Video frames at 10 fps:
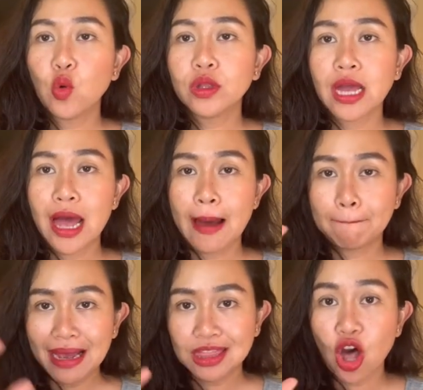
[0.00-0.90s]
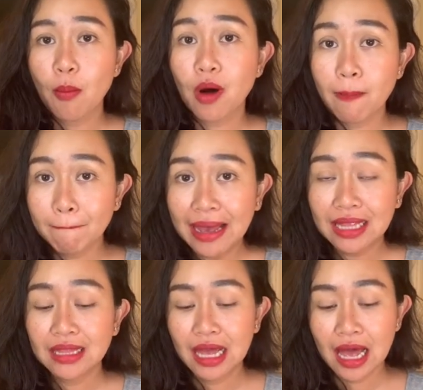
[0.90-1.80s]
คุณนะคะไปตอบคอมเมน
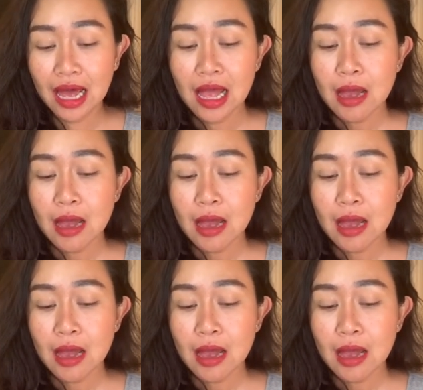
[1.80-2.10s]
ต์นะคะ